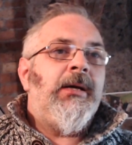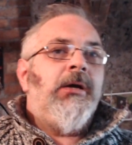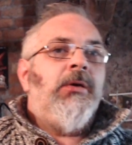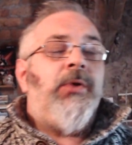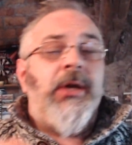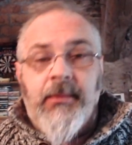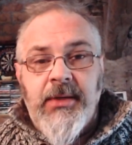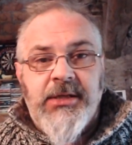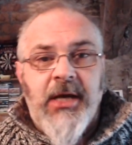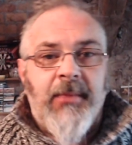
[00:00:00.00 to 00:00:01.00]
Quindi mi
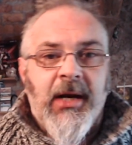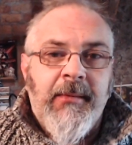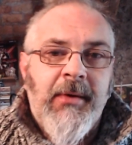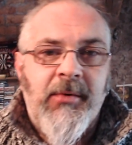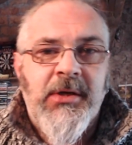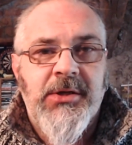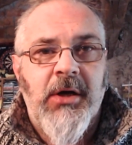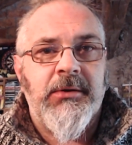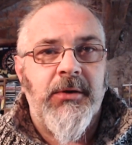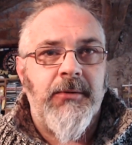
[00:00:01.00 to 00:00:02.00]
sembra che abbiamo
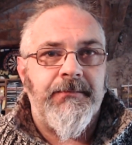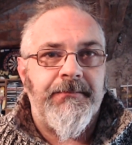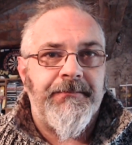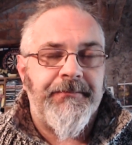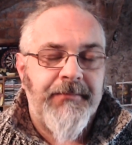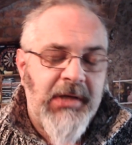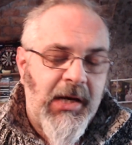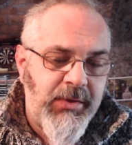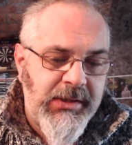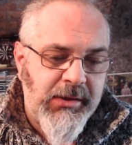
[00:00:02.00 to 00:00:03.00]
risolto la
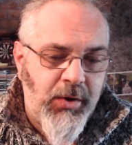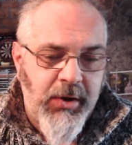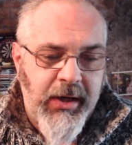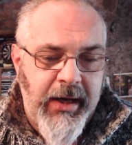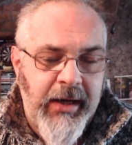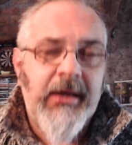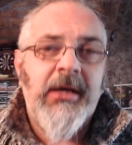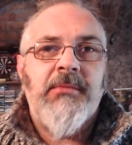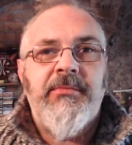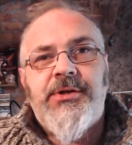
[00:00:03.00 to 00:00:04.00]
questione,
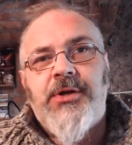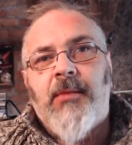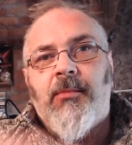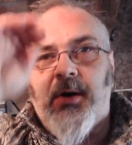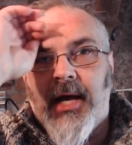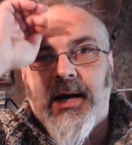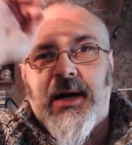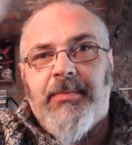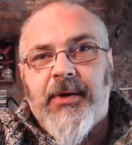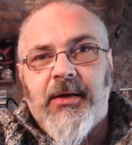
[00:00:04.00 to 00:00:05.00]
bisogna mollarla
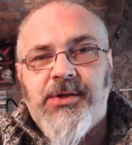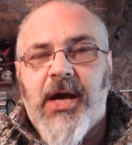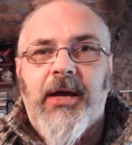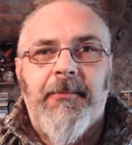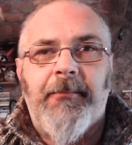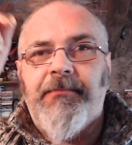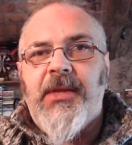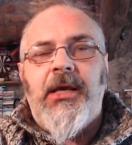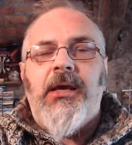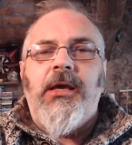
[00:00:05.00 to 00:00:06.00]
prima, cioè
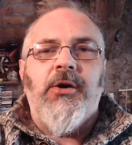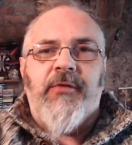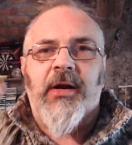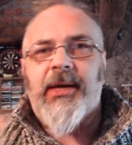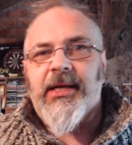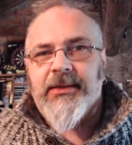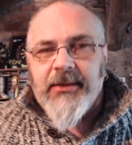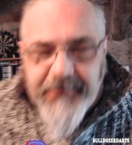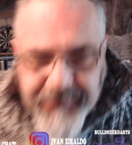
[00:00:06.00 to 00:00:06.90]
io veramente